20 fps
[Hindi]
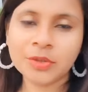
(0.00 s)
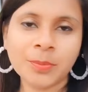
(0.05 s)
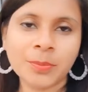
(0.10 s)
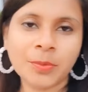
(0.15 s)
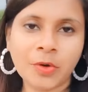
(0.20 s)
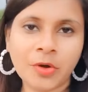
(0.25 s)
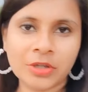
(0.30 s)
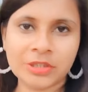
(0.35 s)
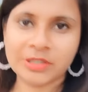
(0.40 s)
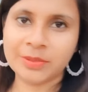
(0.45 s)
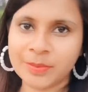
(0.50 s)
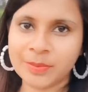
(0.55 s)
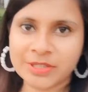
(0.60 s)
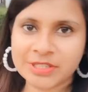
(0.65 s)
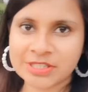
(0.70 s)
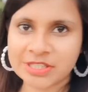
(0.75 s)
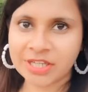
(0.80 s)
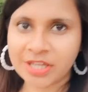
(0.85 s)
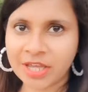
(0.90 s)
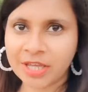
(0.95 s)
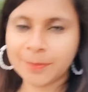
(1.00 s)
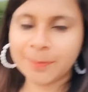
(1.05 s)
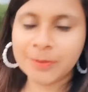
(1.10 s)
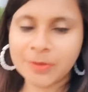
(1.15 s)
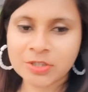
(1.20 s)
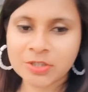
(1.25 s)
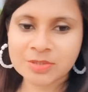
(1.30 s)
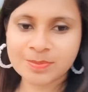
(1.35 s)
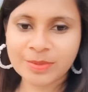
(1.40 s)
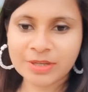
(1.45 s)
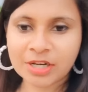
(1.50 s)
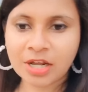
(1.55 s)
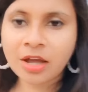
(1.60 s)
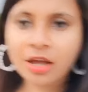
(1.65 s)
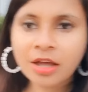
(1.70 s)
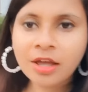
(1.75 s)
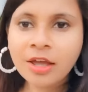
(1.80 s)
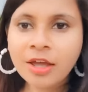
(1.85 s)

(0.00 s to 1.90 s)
तो बहुत ही मज़े आए बिकॉज मेरा